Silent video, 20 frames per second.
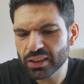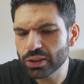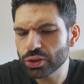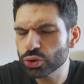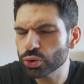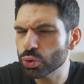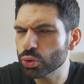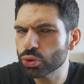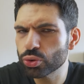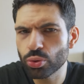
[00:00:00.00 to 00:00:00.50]
Die
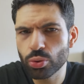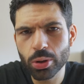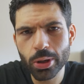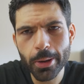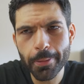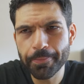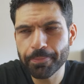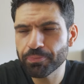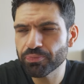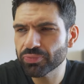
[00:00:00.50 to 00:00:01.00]

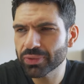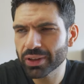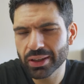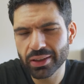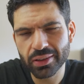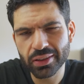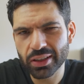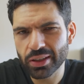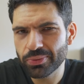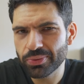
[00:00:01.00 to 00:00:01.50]
Struktur
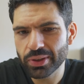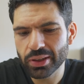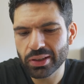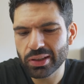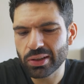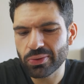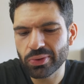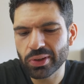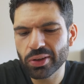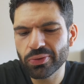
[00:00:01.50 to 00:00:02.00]

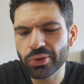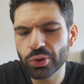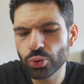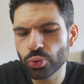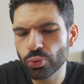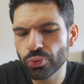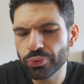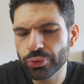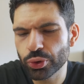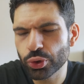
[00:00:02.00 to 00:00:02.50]
definitiv nicht wie
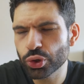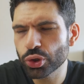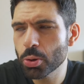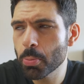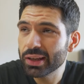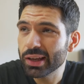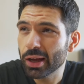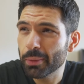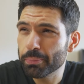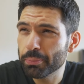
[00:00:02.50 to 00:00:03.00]
Thunfisch.
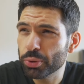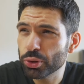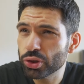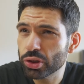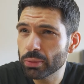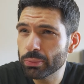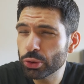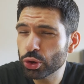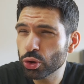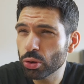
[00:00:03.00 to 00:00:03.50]
Ihr habt
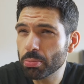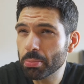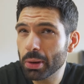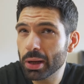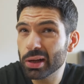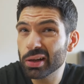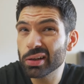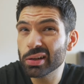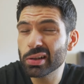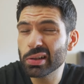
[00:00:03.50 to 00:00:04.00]
bestimmt schon
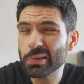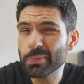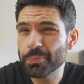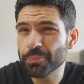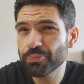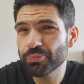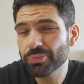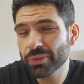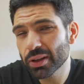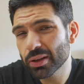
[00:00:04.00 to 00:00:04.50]
mal
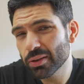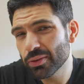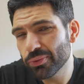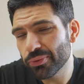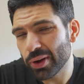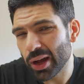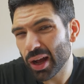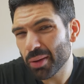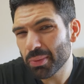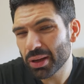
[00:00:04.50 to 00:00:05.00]

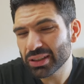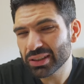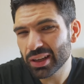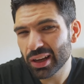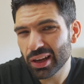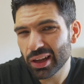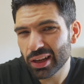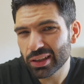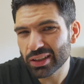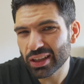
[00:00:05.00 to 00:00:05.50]

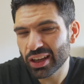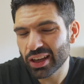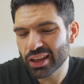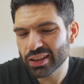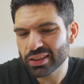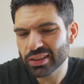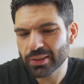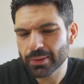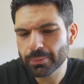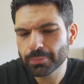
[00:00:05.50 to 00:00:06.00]
Farmersalat
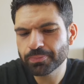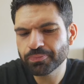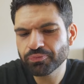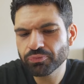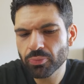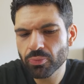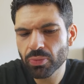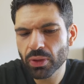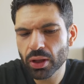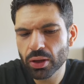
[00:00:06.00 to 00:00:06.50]
gegessen
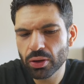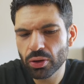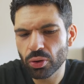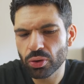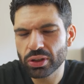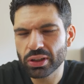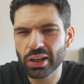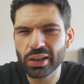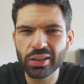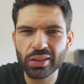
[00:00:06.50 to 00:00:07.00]

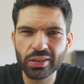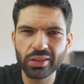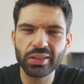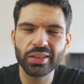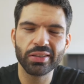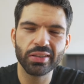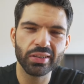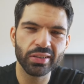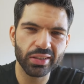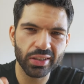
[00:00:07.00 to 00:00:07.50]
und dann
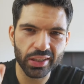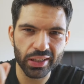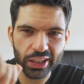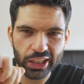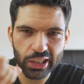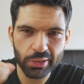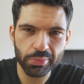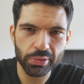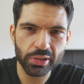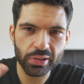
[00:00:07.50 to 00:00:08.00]
dieses
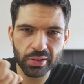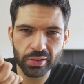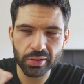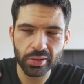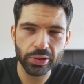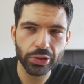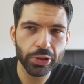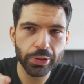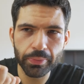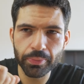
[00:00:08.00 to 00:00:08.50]

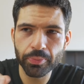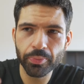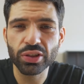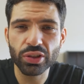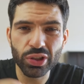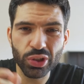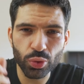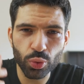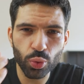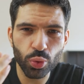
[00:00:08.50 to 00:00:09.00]
gerebelte,
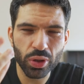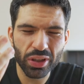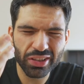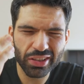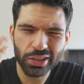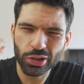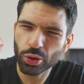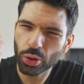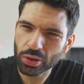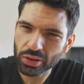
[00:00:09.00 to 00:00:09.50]
so
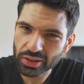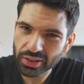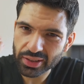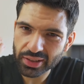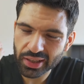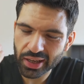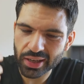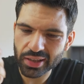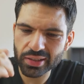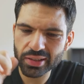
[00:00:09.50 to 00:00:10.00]
ist die
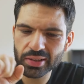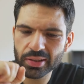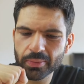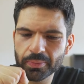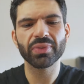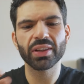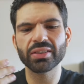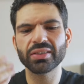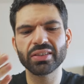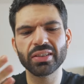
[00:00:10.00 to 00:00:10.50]
Konsistenz.
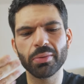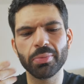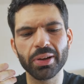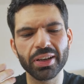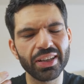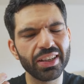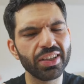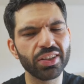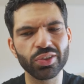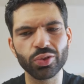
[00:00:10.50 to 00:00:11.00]
Es ist aber
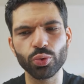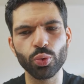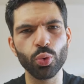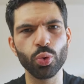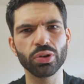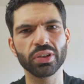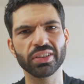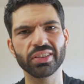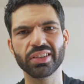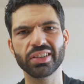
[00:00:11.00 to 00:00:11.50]
nicht
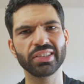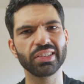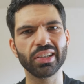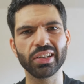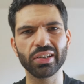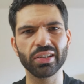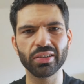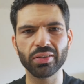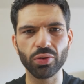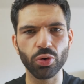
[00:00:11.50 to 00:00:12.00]
so, dass ich
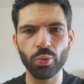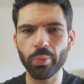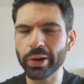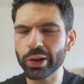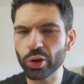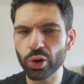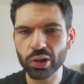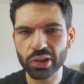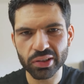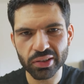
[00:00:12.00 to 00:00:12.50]
sage, oh
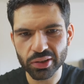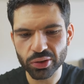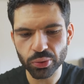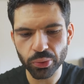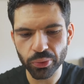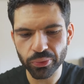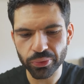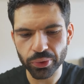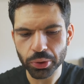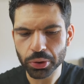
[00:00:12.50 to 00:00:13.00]
mein Gott, das ist
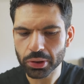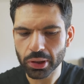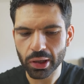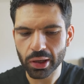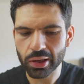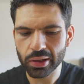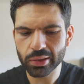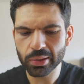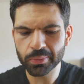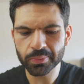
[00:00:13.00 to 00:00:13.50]

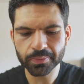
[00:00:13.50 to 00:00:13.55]
Thunfischsalat.